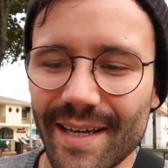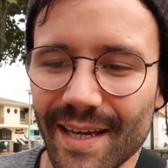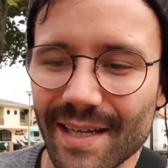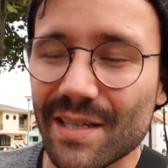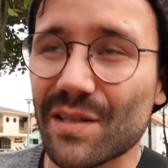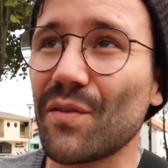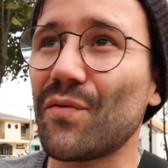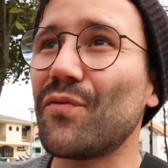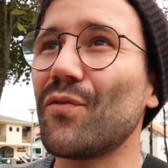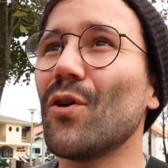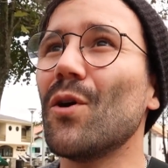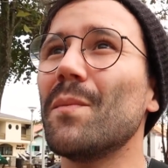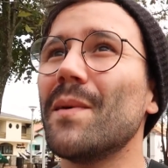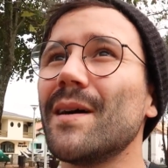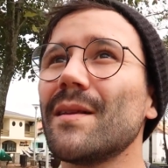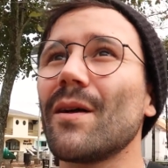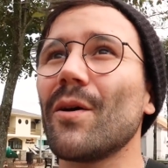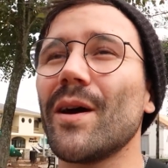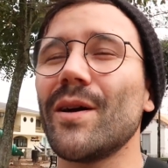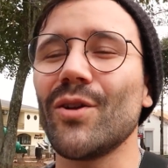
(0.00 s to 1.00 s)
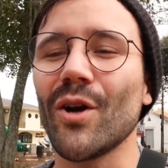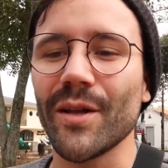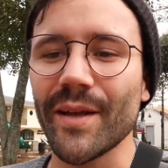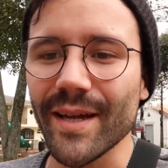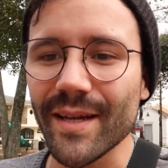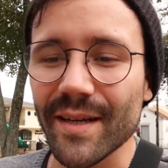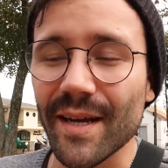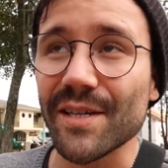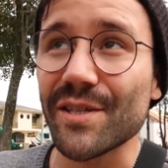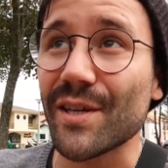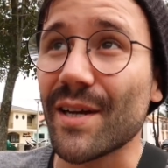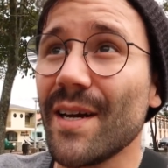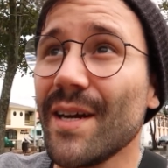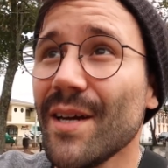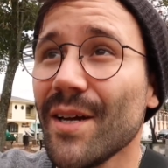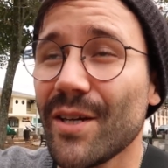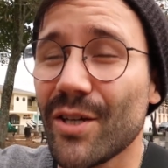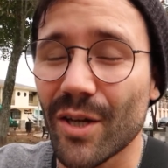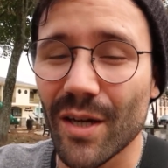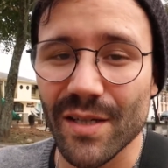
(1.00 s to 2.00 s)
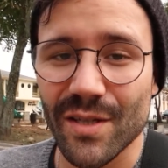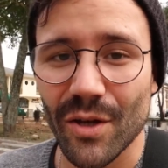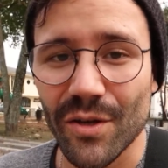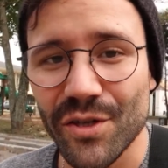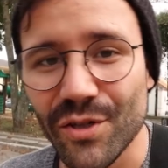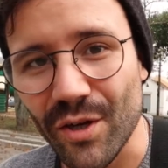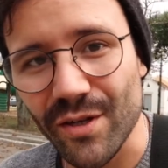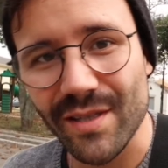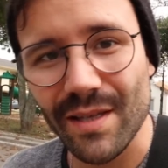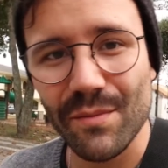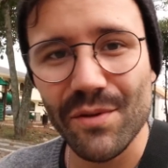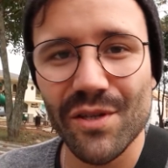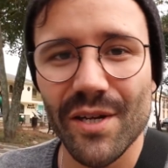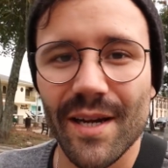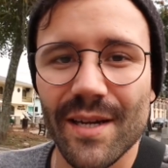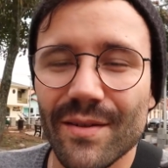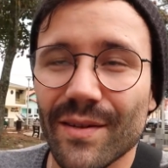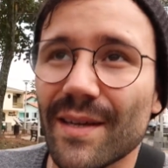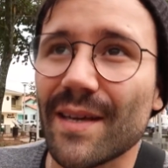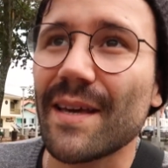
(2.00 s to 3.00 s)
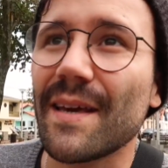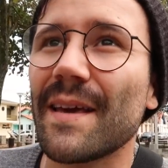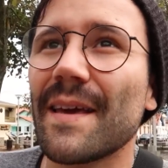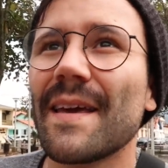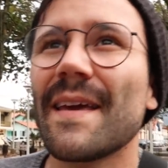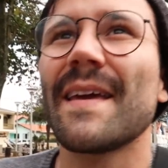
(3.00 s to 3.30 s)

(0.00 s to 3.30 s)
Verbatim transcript: ia se formando ao redor da igreja. E olha só onde nós estamos chegando aqui.